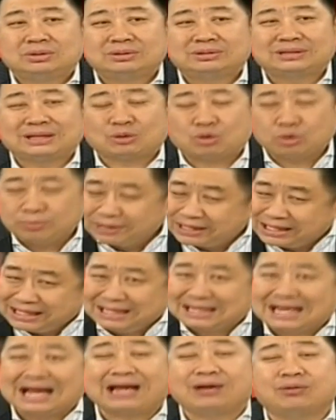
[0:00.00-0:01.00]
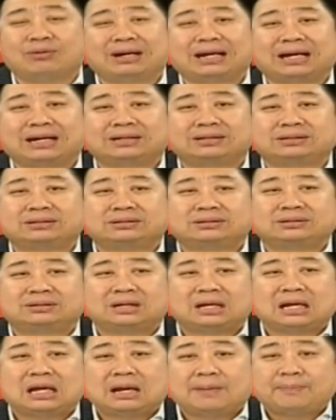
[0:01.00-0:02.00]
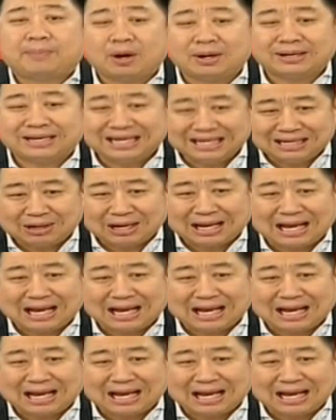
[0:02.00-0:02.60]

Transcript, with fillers: แต่คนมันคิดไกลกว่านั้น พอคิด